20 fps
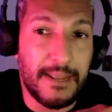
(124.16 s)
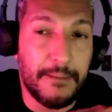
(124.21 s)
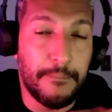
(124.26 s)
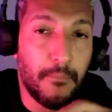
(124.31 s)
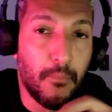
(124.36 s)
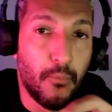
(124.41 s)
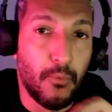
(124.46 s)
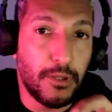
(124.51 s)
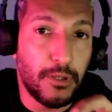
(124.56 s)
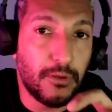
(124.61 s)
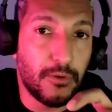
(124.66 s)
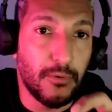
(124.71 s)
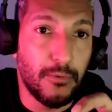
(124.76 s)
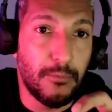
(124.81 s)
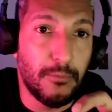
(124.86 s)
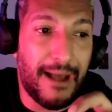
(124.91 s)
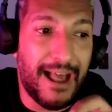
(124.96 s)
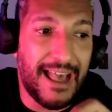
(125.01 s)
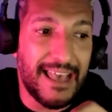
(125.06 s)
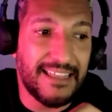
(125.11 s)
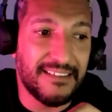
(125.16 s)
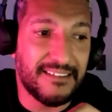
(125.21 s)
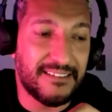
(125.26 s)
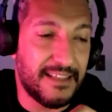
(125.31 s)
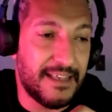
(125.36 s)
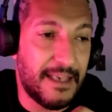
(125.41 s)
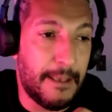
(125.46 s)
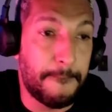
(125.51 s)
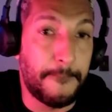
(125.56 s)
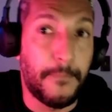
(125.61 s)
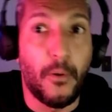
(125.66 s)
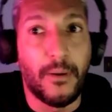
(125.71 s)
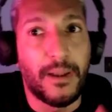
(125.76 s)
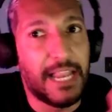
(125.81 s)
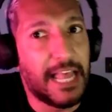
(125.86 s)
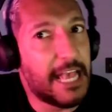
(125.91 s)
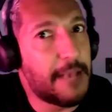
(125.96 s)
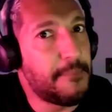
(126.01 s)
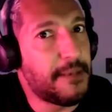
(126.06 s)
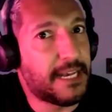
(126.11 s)
era muito mais é,
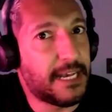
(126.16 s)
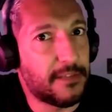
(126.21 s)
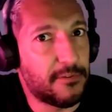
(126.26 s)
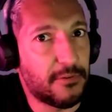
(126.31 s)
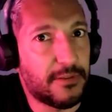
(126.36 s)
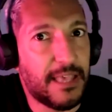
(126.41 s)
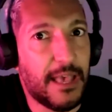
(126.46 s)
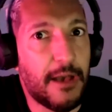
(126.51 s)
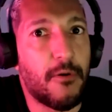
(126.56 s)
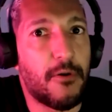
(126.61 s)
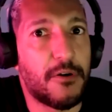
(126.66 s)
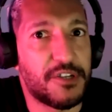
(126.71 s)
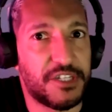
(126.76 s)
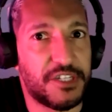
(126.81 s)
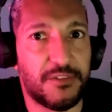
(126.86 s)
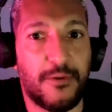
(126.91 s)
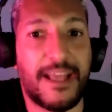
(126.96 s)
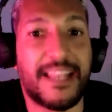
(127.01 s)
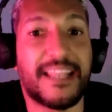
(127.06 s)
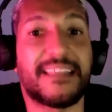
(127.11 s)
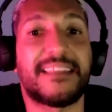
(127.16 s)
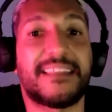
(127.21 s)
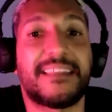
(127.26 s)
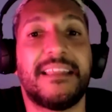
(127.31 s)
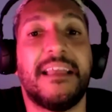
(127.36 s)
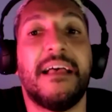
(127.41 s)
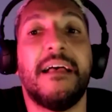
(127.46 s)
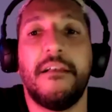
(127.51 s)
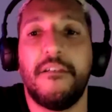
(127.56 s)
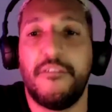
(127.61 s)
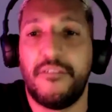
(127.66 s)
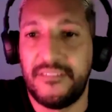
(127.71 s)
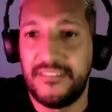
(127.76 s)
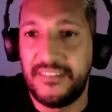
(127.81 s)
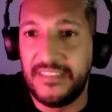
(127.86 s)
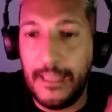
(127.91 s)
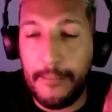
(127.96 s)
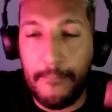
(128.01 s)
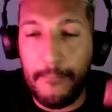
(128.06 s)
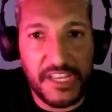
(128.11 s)
polêmica do que é hoje, não era
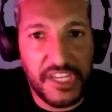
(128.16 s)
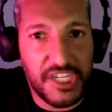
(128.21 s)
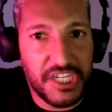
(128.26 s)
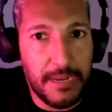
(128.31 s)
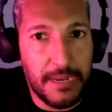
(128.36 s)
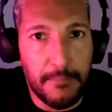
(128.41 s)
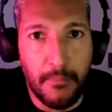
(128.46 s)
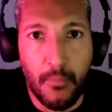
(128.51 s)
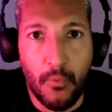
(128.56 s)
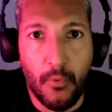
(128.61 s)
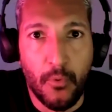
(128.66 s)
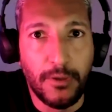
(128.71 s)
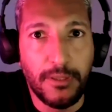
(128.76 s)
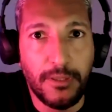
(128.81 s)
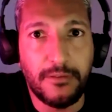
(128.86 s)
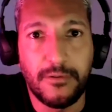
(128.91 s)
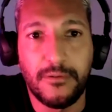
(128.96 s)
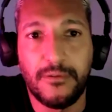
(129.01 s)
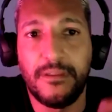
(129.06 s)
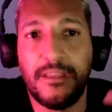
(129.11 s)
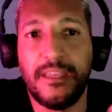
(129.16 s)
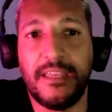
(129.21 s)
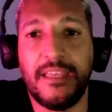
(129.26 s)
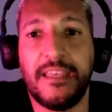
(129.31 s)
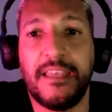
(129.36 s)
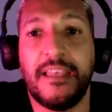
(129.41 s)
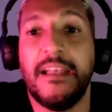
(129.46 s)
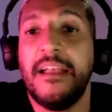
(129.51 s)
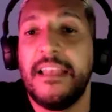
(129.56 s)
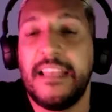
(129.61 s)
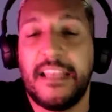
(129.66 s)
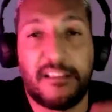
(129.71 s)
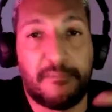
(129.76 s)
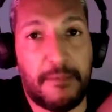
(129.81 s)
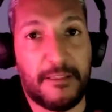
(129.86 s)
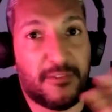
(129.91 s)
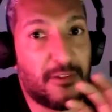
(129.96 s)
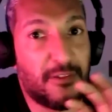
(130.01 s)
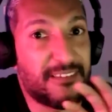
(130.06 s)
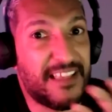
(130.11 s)
se debatia muito e, e as
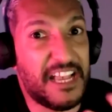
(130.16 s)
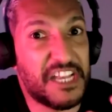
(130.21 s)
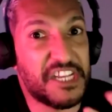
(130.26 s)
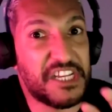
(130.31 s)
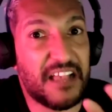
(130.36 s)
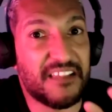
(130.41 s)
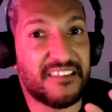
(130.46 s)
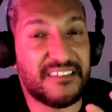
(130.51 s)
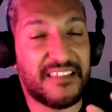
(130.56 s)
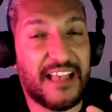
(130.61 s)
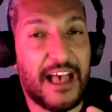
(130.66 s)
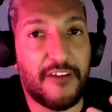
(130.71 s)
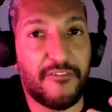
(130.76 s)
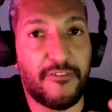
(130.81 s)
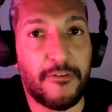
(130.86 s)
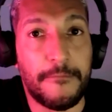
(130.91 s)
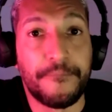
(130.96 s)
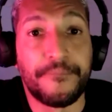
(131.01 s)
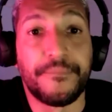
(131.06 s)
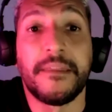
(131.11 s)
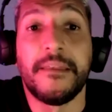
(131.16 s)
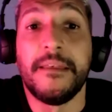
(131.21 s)
pessoas rechaçavam.